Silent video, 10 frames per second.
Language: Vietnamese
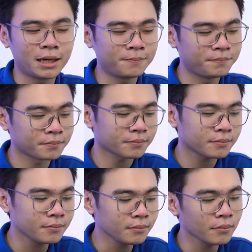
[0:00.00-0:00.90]
nhé.
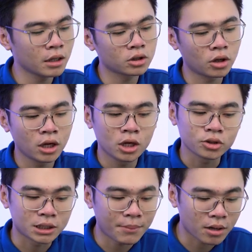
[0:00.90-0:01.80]
Rồi,
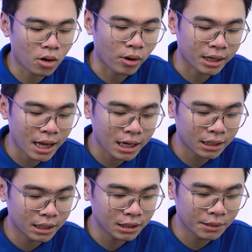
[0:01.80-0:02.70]
chuyển sang một câu hỏi
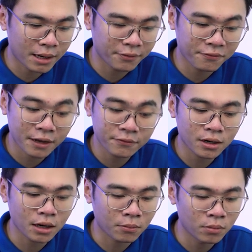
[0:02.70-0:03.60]
khác đến từ bạn Phan
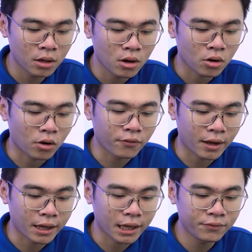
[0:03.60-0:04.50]
Phước Long: có
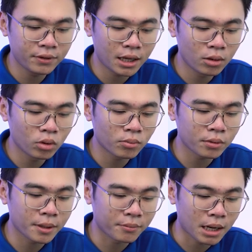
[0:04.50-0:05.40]
phải Nvidia luôn
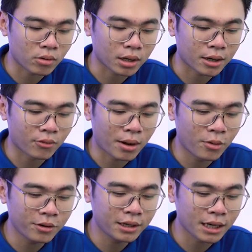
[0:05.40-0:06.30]
bóp hiệu năng của card đồ họa
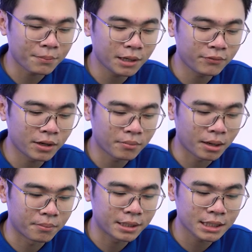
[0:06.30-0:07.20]
mỗi khi update phiên
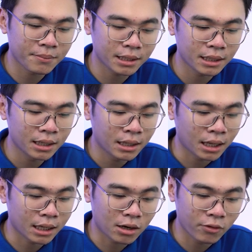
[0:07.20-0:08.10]
bản mới ra mắt
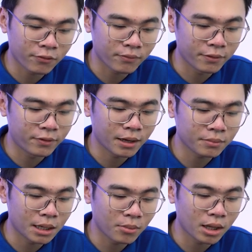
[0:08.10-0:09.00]
hay không? Bởi vì em
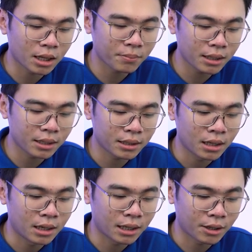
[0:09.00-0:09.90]
thấy mỗi lần update
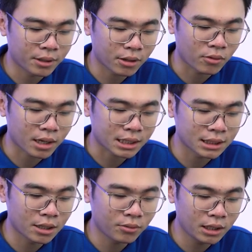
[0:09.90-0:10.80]
là hiệu năng của card
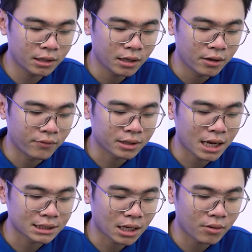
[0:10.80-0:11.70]
sẽ yếu đi, và
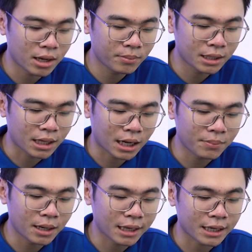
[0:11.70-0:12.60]
tại sao a em đê càng
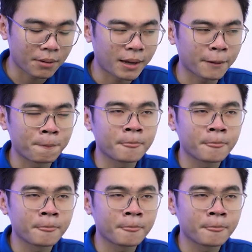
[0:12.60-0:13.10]
update lại càng mạnh?